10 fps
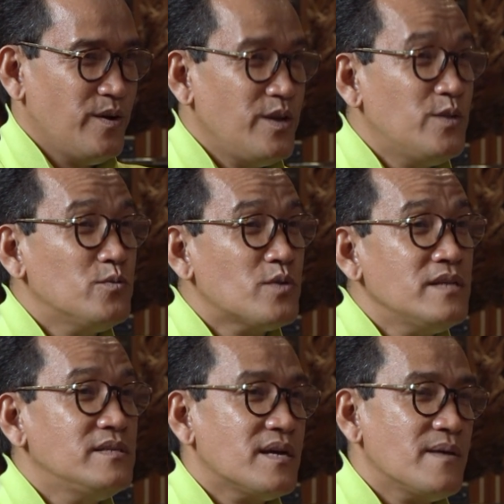Itu
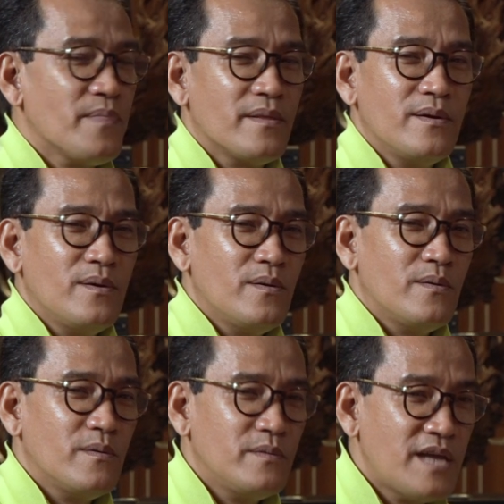saja
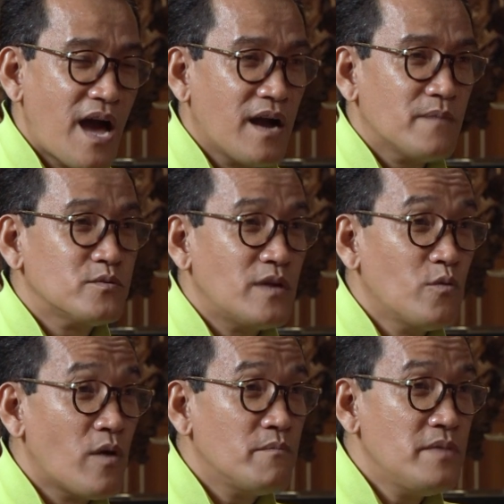dianggap sudah
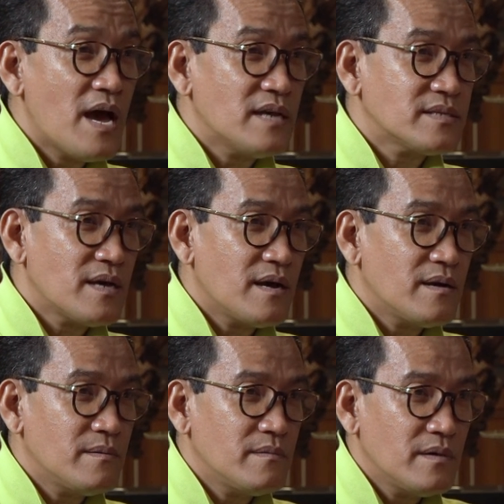luar
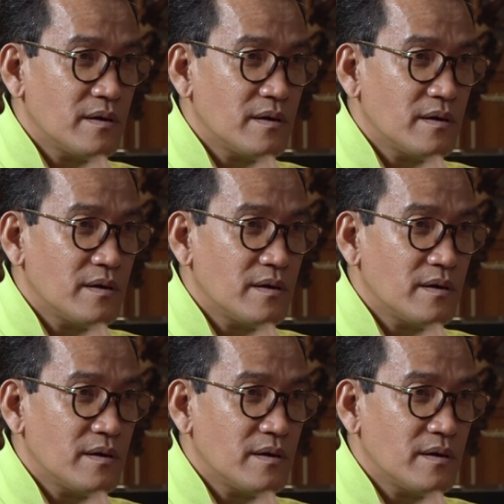biasa ya, betul.